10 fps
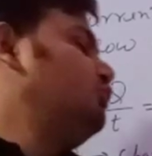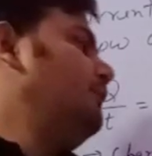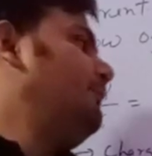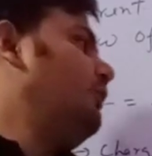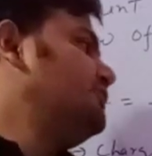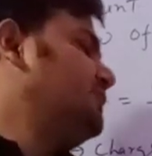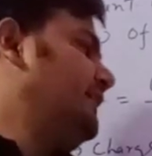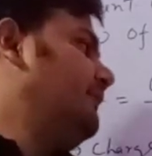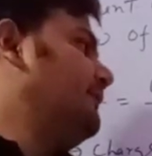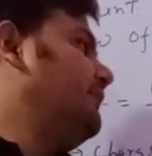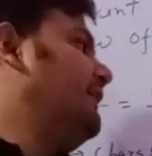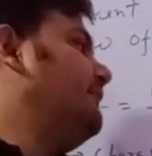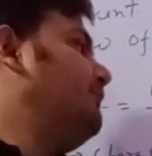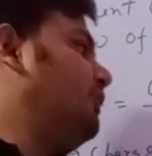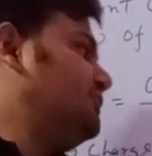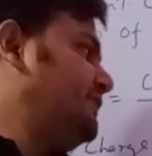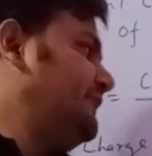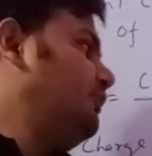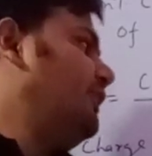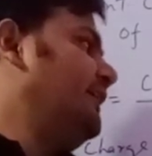दो पॉज मतलब एक
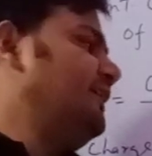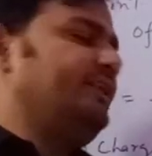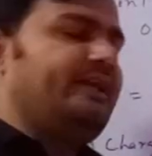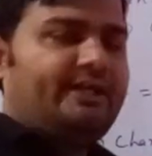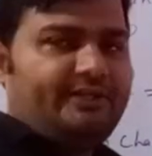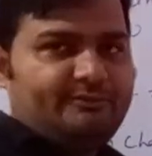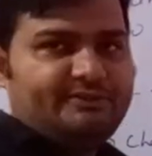पॉजिटिव और एक नेगेटिव